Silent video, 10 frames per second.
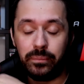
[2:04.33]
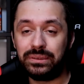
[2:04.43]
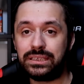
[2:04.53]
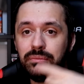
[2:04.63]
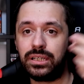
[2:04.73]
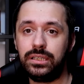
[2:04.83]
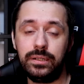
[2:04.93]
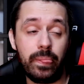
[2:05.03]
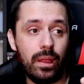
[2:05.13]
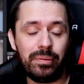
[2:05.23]
Pensava
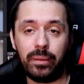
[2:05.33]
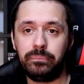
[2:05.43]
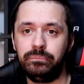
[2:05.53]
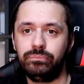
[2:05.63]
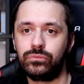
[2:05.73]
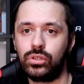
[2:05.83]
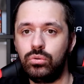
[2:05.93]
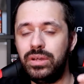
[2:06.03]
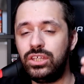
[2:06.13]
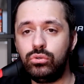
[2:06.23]
que, opá,
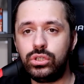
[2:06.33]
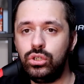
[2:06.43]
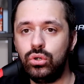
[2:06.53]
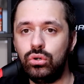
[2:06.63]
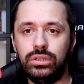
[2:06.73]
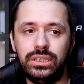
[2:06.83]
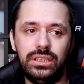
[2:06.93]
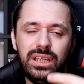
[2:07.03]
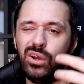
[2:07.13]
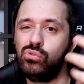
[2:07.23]
como é Yu-Gi-Oh!
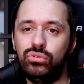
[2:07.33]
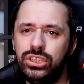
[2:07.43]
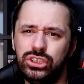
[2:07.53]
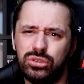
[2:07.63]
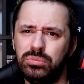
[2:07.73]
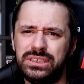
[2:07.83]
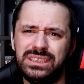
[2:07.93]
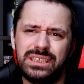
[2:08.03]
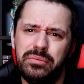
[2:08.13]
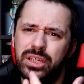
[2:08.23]
e é um nicho, como
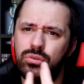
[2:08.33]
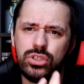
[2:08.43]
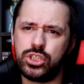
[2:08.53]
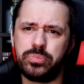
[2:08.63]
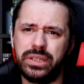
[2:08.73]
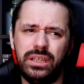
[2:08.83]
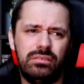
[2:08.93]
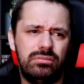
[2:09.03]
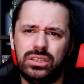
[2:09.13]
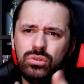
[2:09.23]
vocês sabem, é um nicho
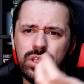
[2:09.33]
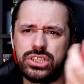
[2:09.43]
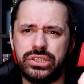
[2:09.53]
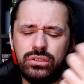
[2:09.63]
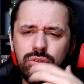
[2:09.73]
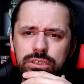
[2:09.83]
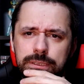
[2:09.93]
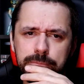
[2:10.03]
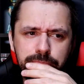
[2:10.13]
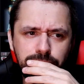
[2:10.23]
pequeno, nem toda a gente
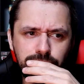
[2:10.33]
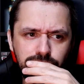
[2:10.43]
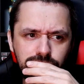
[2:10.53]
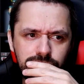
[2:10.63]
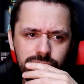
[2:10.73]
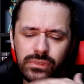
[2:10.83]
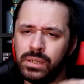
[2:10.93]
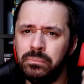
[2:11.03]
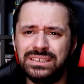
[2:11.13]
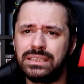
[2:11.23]
gosta.
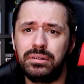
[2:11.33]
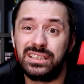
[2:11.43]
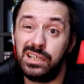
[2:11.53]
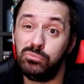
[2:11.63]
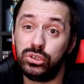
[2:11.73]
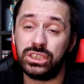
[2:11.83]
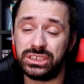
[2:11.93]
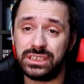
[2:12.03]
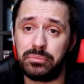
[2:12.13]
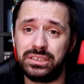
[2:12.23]
Pensava que nem muita
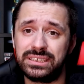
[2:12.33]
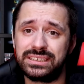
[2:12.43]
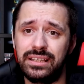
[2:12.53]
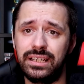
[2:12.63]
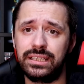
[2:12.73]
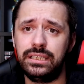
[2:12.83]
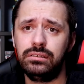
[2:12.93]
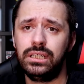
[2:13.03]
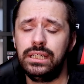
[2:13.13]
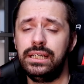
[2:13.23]
gente estava interessada
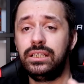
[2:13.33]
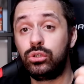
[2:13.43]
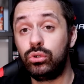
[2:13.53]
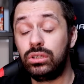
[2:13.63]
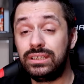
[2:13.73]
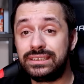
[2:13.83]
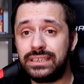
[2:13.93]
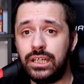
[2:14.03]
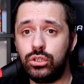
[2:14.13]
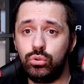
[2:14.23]
naquilo, então eu
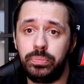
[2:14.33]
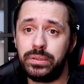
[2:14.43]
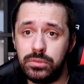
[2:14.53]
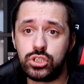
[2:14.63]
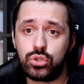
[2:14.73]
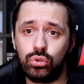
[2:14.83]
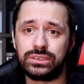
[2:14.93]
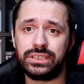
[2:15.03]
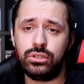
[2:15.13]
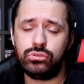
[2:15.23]
lancei o primeiro
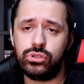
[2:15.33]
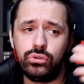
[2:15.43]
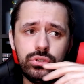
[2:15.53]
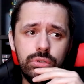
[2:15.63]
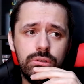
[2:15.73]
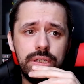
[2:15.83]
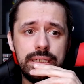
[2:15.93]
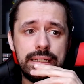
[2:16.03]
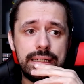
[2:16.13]
jogo que saiu de Yu-Gi-Oh!